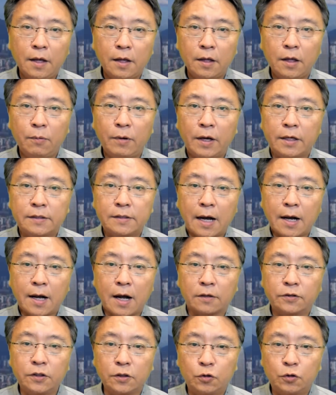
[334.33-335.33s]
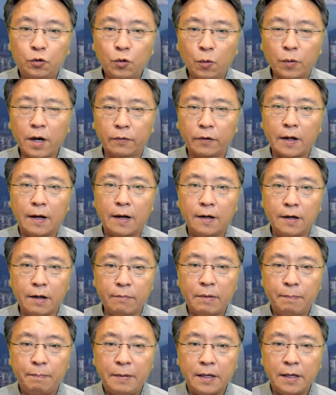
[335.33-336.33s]
因为香港是重要的人
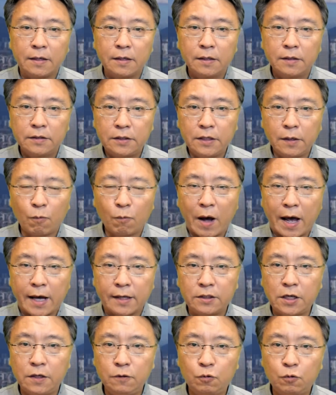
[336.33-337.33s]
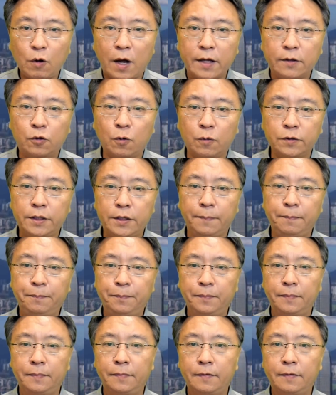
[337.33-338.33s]
民币境外清算中心。
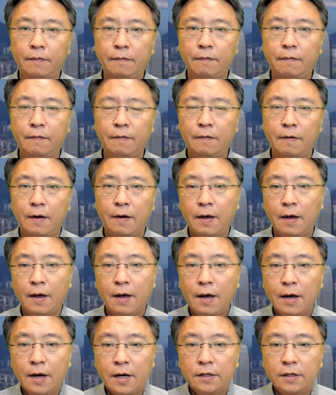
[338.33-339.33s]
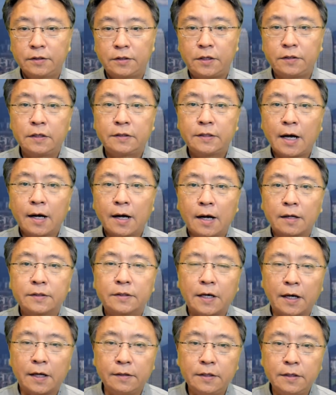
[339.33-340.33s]
其实，香港
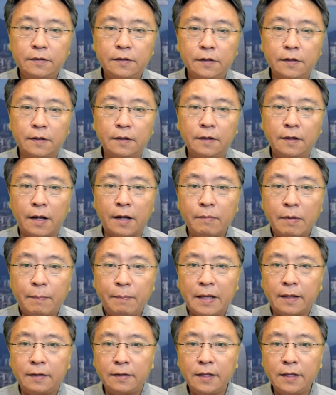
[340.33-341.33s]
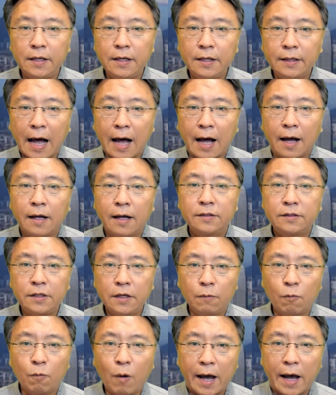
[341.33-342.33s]
曾经是人民币第一大
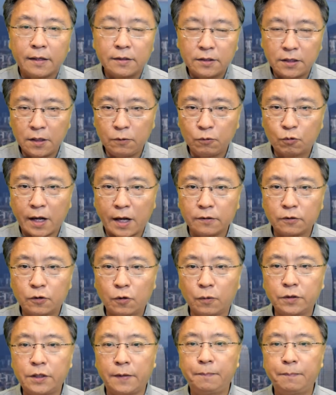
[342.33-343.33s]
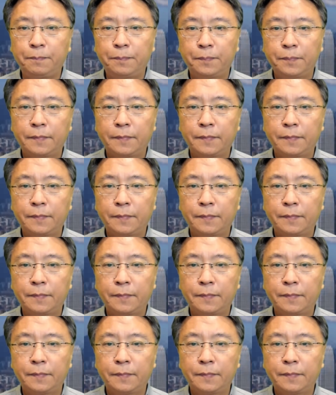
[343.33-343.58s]
境外清算中心，